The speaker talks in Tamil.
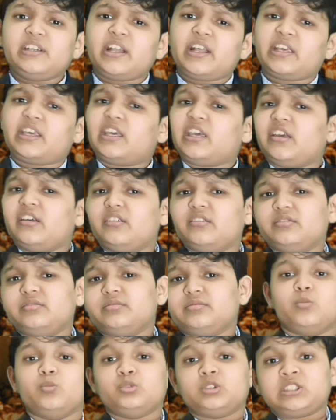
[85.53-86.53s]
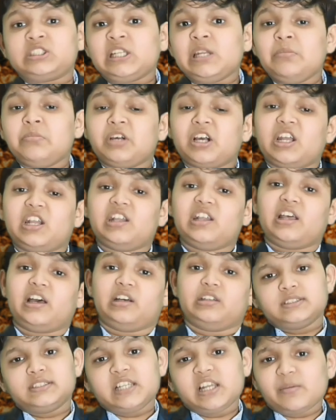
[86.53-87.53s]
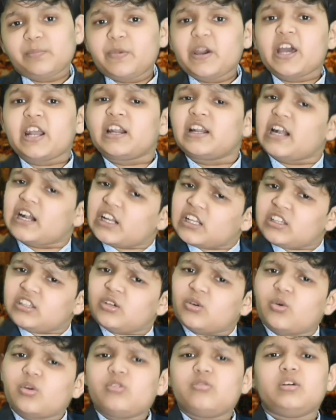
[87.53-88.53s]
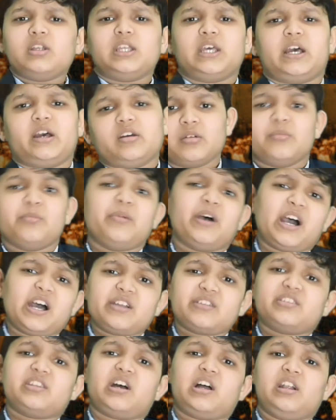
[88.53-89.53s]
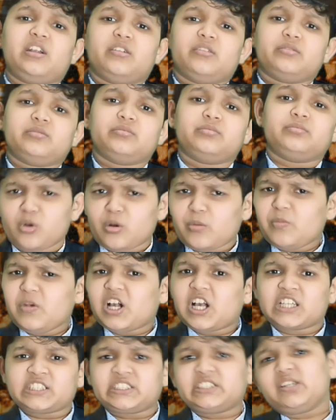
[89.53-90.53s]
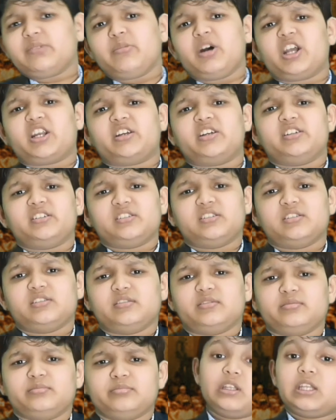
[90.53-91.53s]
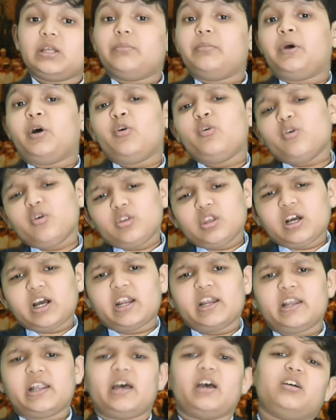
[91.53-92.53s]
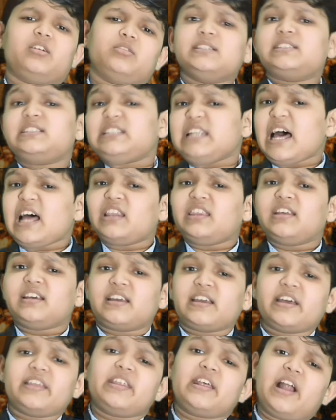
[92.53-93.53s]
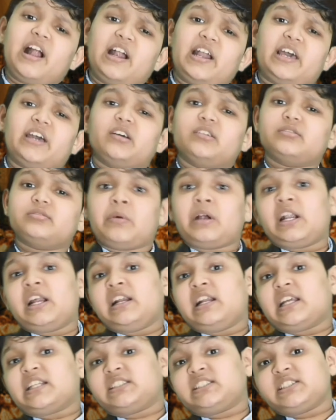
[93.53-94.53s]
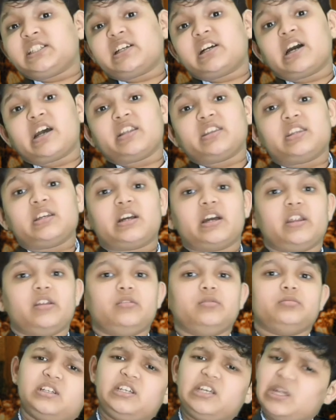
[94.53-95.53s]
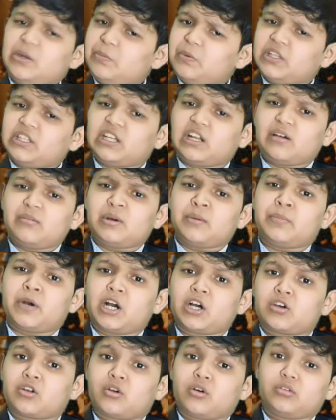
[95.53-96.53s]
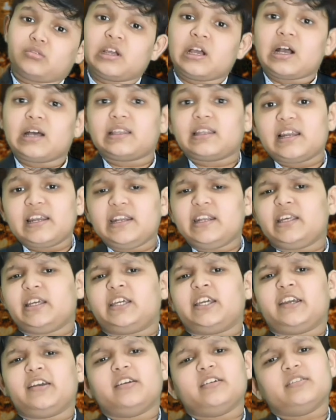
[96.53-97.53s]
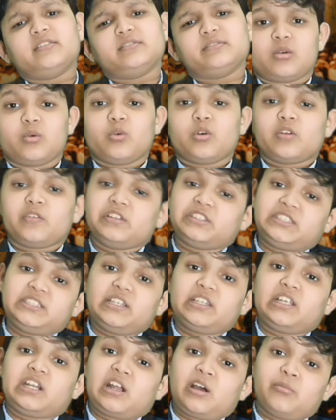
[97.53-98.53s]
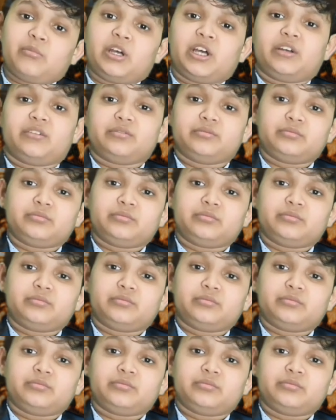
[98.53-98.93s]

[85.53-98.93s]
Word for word: இன்றைக்கு முஸ்லீம்களில் சில பேர் நடந்து கொள்வதை பார்த்தால் ரொம்ப கஷ்டமாக இருக்கு இந்த மௌலூதுகளில் இஸ்லாத்துக்கு எதிரான பல நச்சு கருத்துகள் இருப்பதை நாம் பார்க்குறோம் அதில் இன்னைக்கு ஒரு விஷயத்தை நாம்